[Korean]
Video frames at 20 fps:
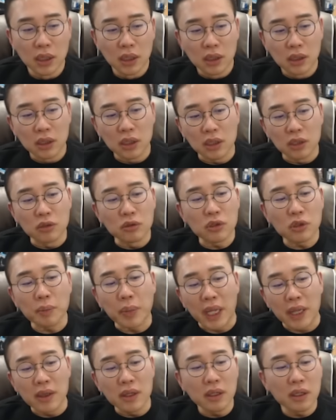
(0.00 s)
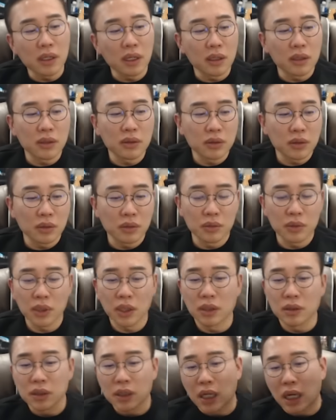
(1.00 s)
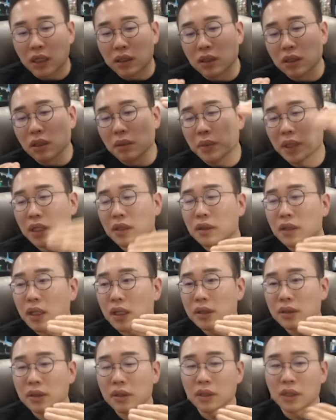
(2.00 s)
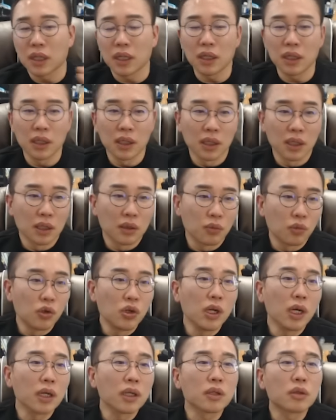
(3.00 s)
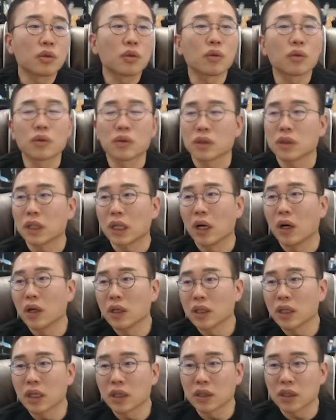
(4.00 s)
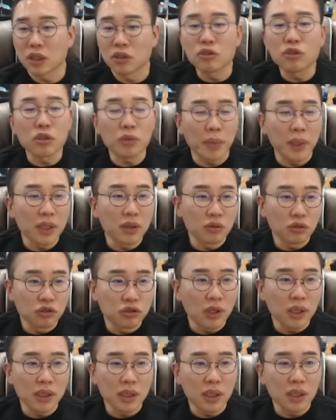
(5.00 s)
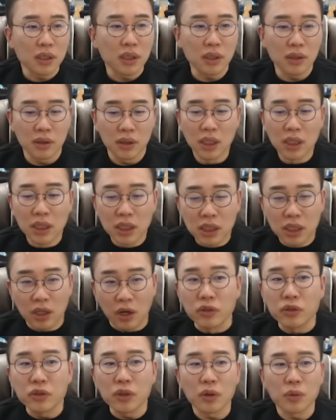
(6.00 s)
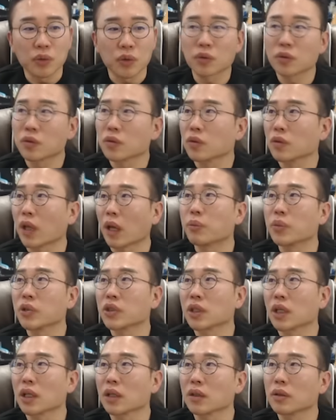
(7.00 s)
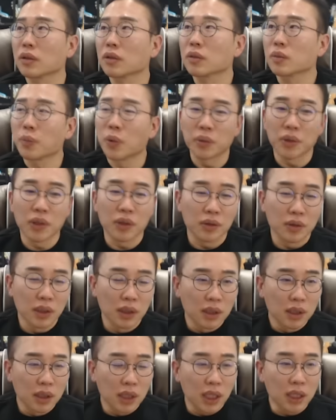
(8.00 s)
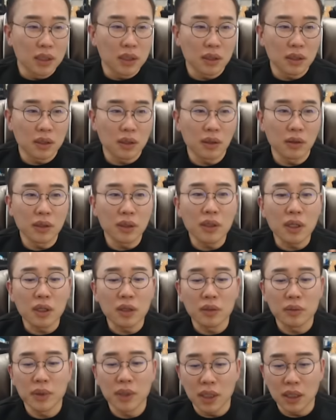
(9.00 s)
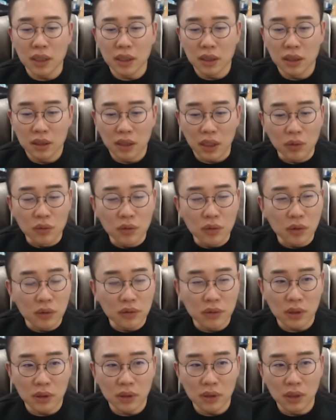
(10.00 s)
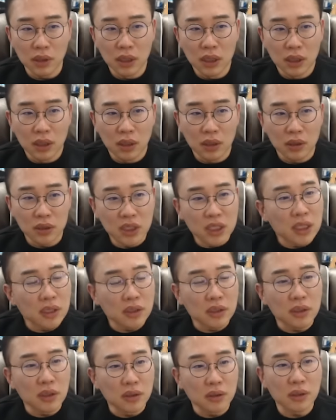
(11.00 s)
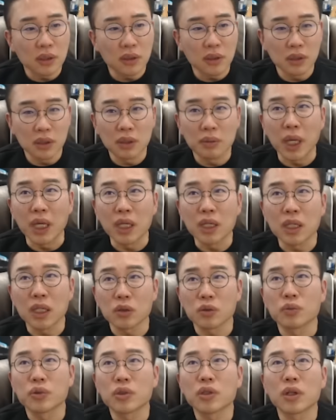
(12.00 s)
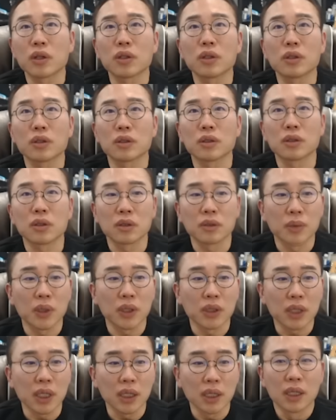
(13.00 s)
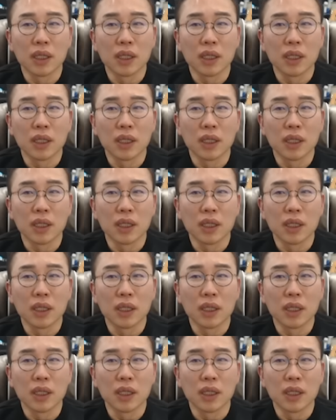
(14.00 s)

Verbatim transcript: 이제 기술적 반등이라 그러죠. 우리가 이제 가격에 메리트가 있을 때 물량이 들어오는 어, 이게 이제 기술적 반등 구간이라 그래요. 이 건설업종도 나쁘진 않아요. 보면 HD 현대산업이나 대우건설, 어, GS건설 이 매기가 좀 붙어요. 그거는 뭐냐?